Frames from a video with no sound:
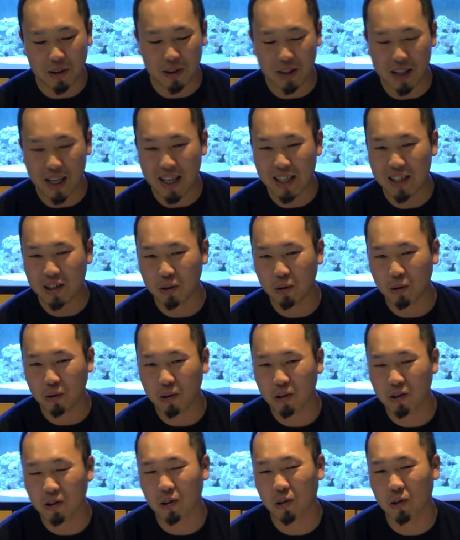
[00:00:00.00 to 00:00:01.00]
の最初の
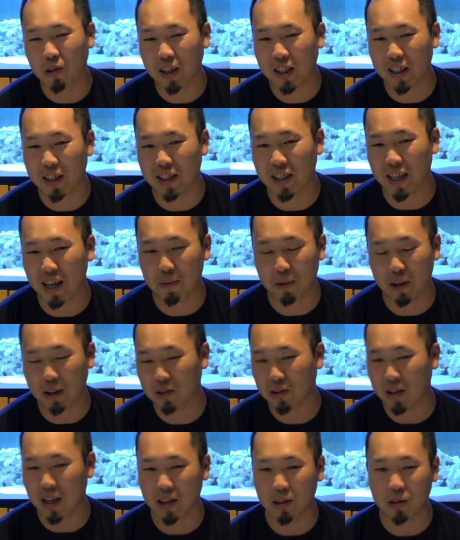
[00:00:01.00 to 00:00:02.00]
頃の動画に近いものが
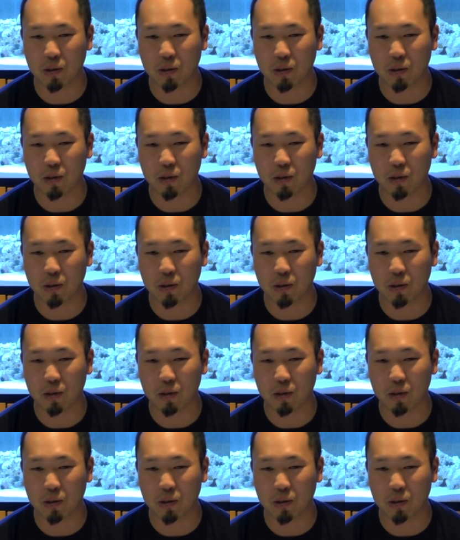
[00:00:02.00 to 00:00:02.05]
ちょっとある